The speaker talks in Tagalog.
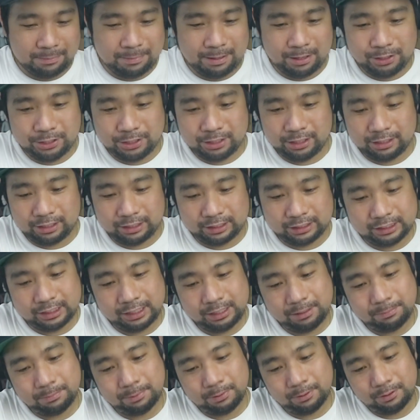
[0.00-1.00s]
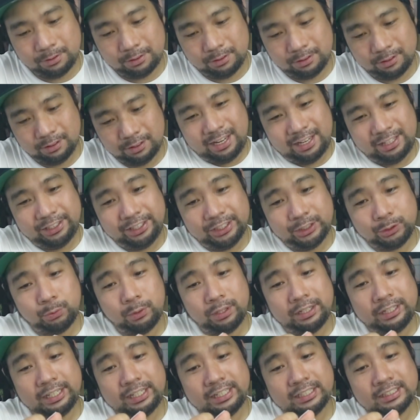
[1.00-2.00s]
dyan, meron siyang resibo. And this
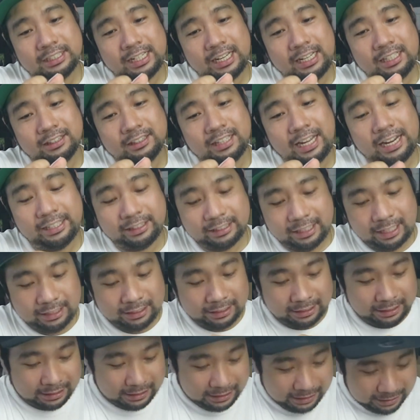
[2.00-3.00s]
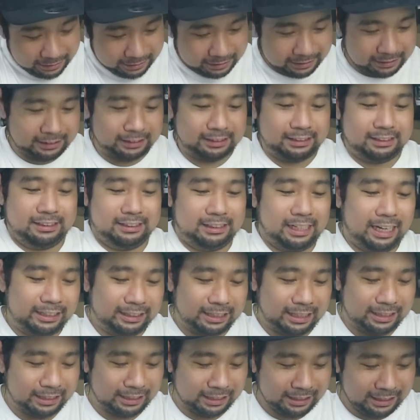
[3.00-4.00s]
one is a Titan release.
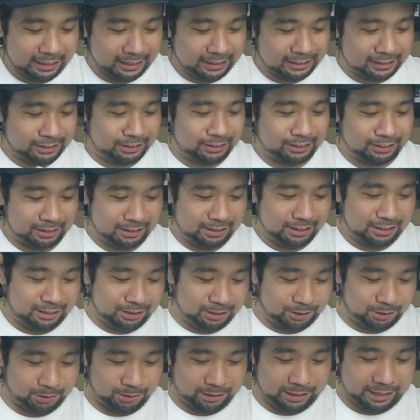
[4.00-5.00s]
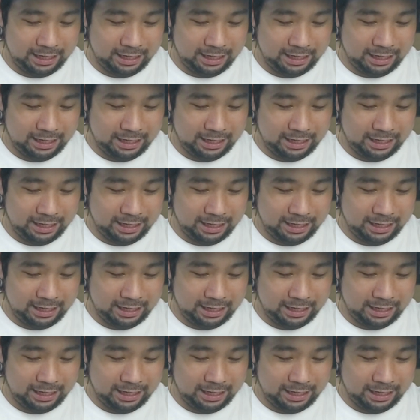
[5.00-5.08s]
Titan release. So,